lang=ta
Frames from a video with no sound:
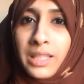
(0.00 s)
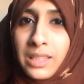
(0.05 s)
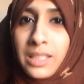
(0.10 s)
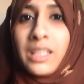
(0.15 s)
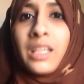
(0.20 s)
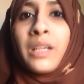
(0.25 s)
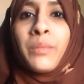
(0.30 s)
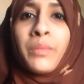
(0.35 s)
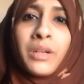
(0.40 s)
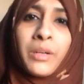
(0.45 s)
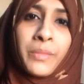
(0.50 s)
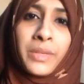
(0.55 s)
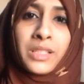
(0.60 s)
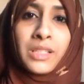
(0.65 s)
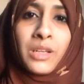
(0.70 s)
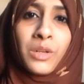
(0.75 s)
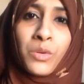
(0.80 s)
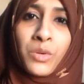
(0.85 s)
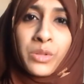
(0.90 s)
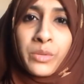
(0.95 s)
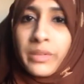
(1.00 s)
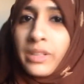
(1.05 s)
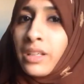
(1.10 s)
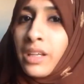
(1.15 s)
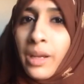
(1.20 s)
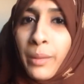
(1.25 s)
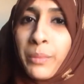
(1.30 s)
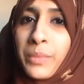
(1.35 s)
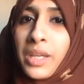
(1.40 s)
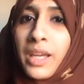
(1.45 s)
அதிகமாக மஸ்கிட்டோஸ்
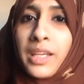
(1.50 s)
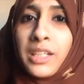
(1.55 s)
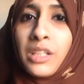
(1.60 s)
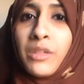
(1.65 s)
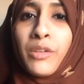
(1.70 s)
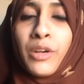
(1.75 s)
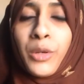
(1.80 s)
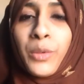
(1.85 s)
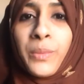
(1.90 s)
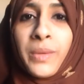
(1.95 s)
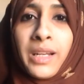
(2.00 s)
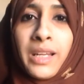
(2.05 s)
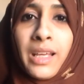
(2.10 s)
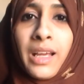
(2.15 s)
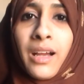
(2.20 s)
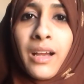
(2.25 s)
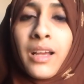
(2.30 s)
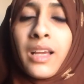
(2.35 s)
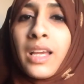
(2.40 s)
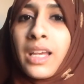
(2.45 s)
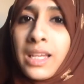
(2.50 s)
வந்து ஆகிட்டே வரும் இல்லையா